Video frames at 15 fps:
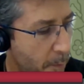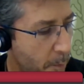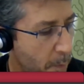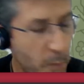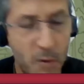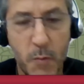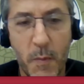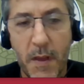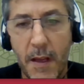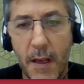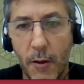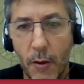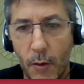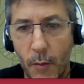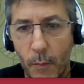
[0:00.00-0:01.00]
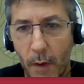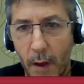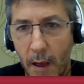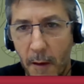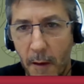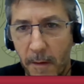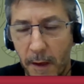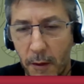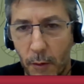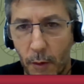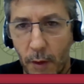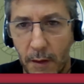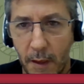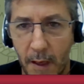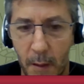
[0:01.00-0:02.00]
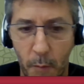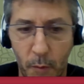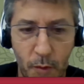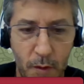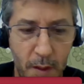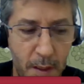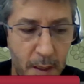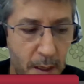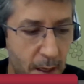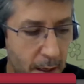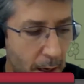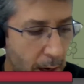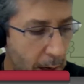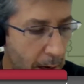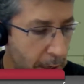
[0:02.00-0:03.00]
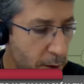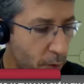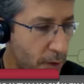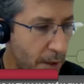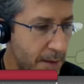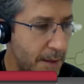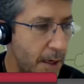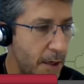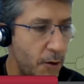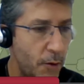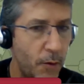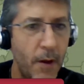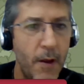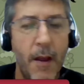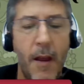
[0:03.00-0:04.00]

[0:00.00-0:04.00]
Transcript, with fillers: vamos midiendo el efecto que tenemos y año tras año